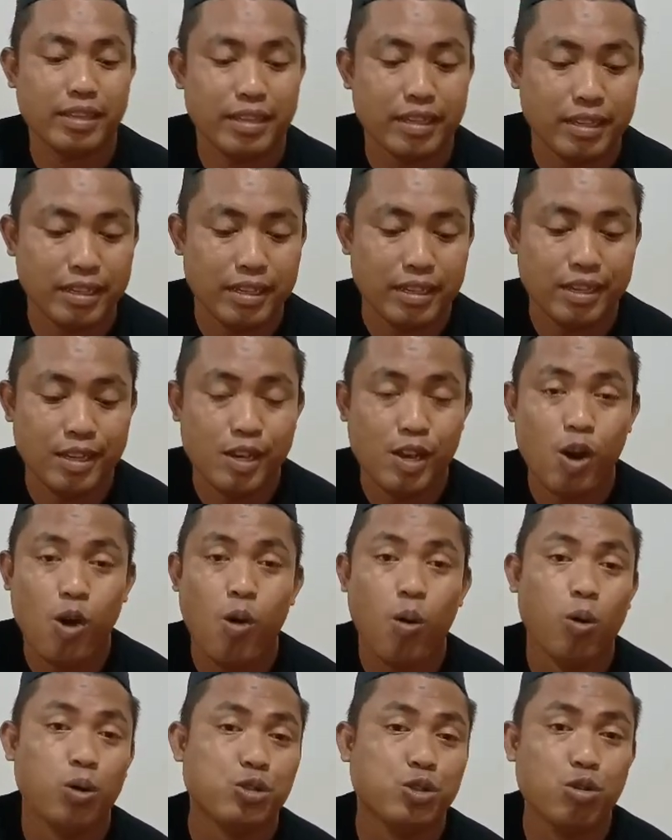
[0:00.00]
ubur-ubur
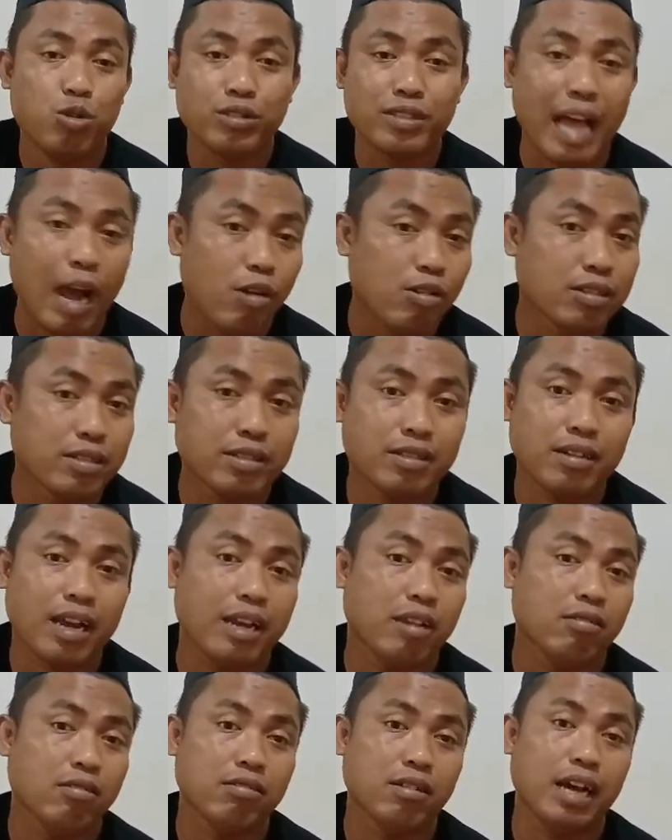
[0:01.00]
ya. Wow,
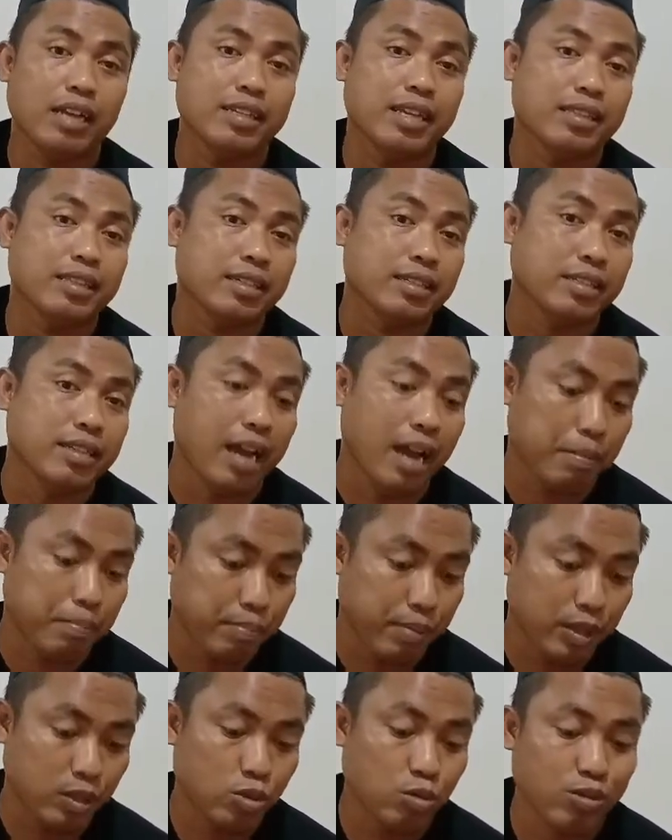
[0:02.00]
ubur-uburnya juga hidup ya.
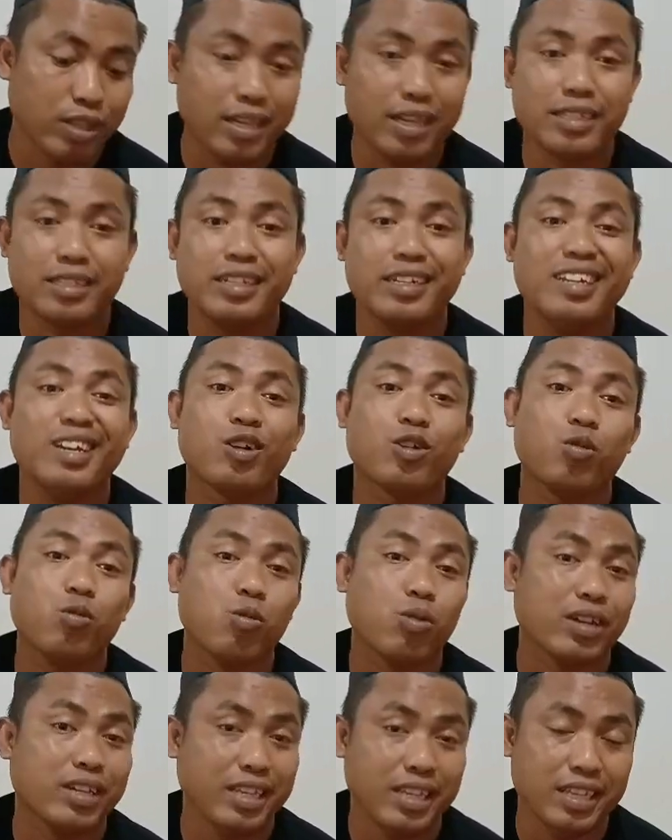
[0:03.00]
Ini memang yang
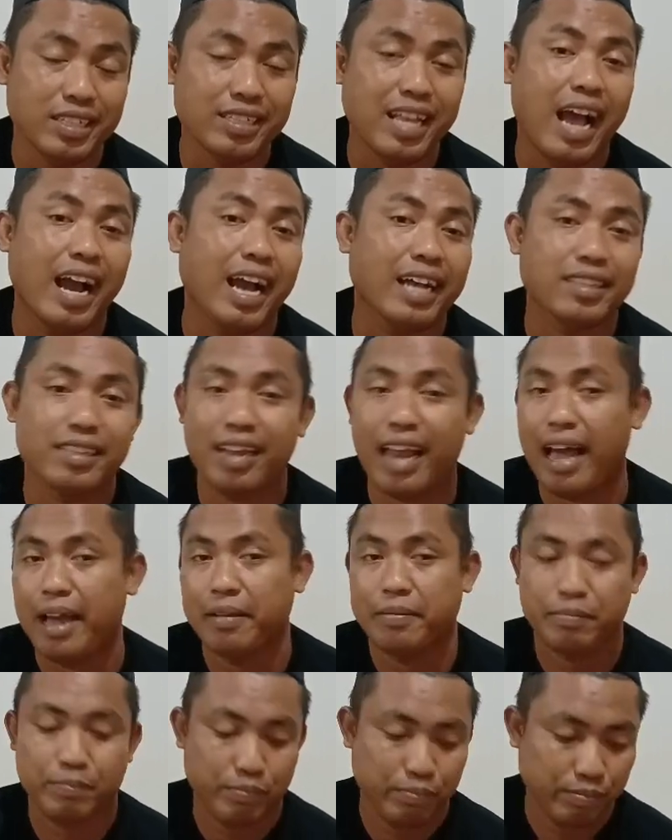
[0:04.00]
memelihara memang
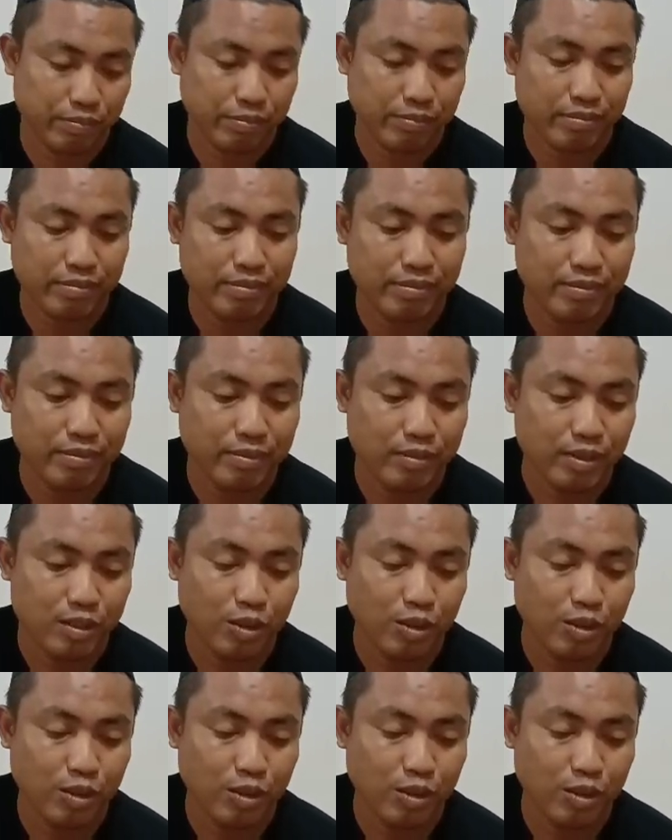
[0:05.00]
benar-benar sangat pintar